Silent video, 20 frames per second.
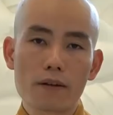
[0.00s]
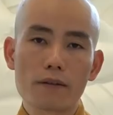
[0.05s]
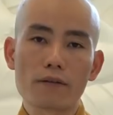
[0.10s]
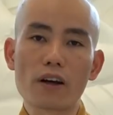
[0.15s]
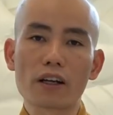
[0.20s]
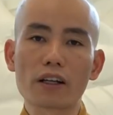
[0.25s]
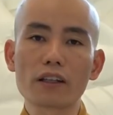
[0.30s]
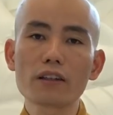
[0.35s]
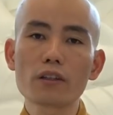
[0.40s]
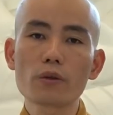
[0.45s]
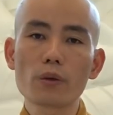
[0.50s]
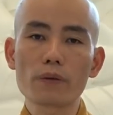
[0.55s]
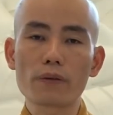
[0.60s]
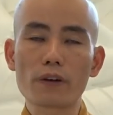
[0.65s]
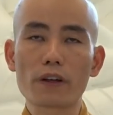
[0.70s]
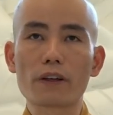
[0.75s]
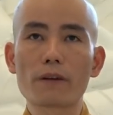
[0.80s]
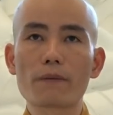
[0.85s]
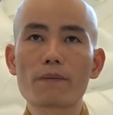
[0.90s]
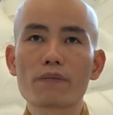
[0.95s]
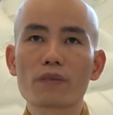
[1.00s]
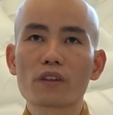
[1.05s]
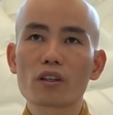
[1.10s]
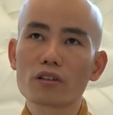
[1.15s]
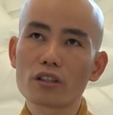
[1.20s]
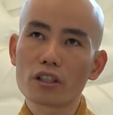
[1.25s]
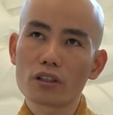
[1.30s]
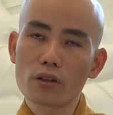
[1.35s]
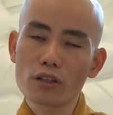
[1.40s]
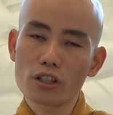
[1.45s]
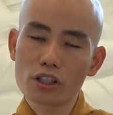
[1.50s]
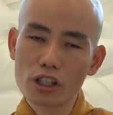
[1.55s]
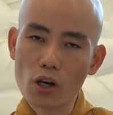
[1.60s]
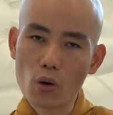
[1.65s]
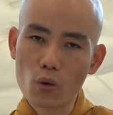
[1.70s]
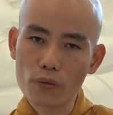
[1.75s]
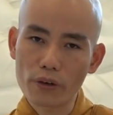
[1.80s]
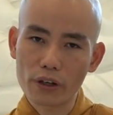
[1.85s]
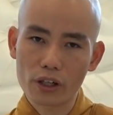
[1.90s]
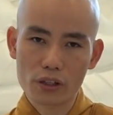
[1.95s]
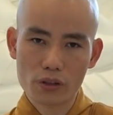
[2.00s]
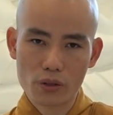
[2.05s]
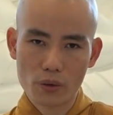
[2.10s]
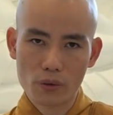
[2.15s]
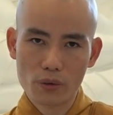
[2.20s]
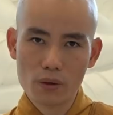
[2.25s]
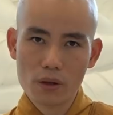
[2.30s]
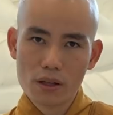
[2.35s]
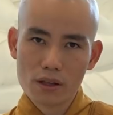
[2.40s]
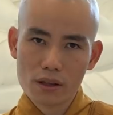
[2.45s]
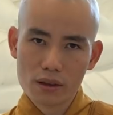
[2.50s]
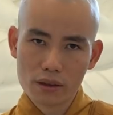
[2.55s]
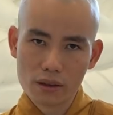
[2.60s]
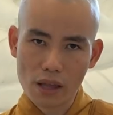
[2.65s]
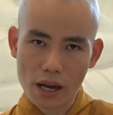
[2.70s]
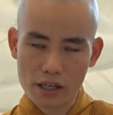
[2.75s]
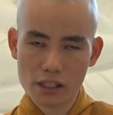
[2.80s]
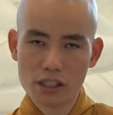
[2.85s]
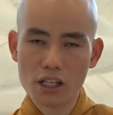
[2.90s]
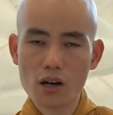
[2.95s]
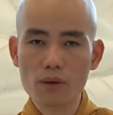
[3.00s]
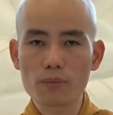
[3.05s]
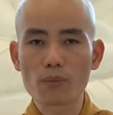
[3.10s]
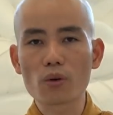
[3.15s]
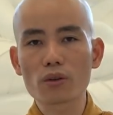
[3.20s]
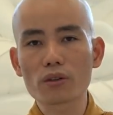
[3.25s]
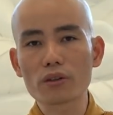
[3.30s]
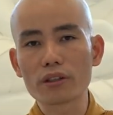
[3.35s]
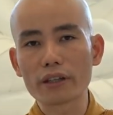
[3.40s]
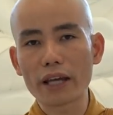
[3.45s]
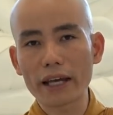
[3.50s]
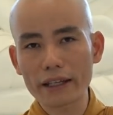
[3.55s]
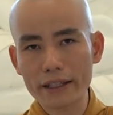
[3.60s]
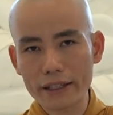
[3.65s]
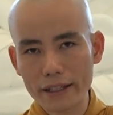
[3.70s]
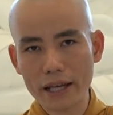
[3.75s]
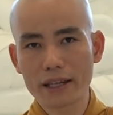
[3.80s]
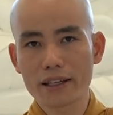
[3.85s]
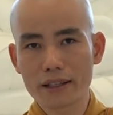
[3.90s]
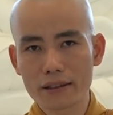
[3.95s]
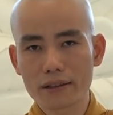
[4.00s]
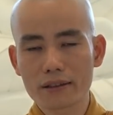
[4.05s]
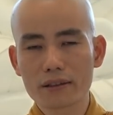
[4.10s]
Và kính thưa quý vị, con sẽ nói sâu về cái chỗ tại sao một người ăn chay